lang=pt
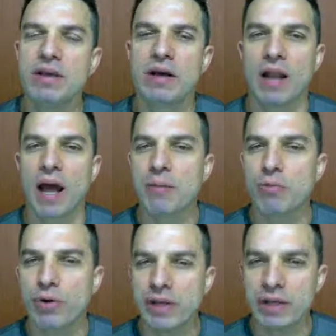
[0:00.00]

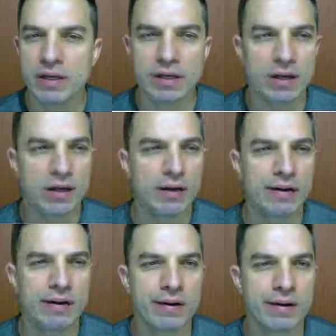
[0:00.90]
Library
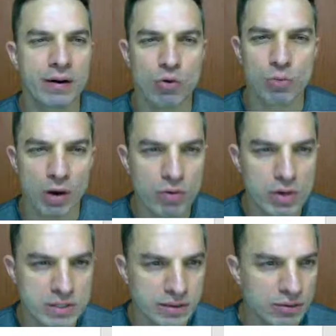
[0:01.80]
uh, alguma
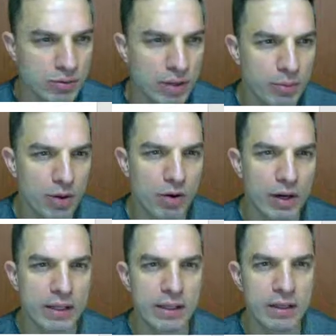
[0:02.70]
coisa, não lembro agora
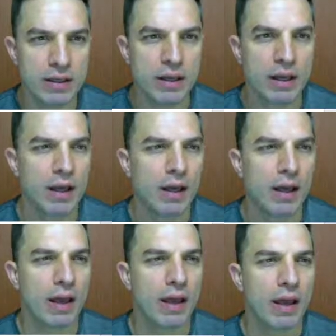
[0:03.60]
aqui.
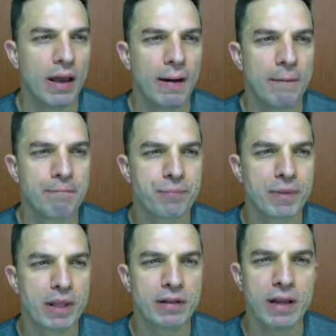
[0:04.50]
É,
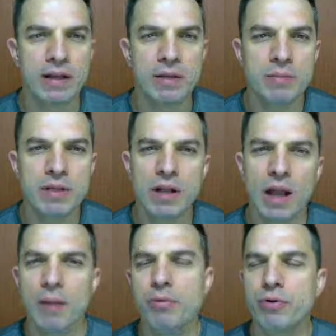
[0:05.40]
Dynamic
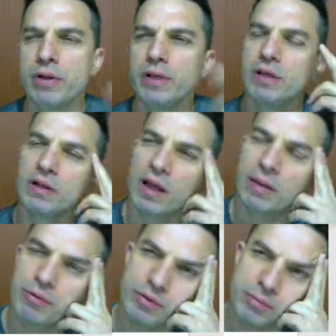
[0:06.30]
Library,
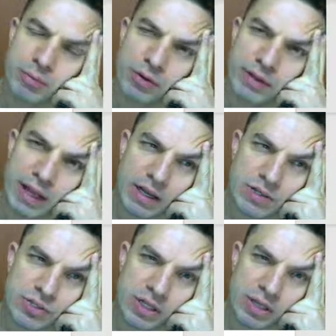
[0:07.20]
Library Biblioteca
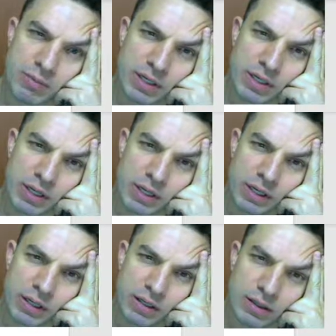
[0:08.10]
Dinâmica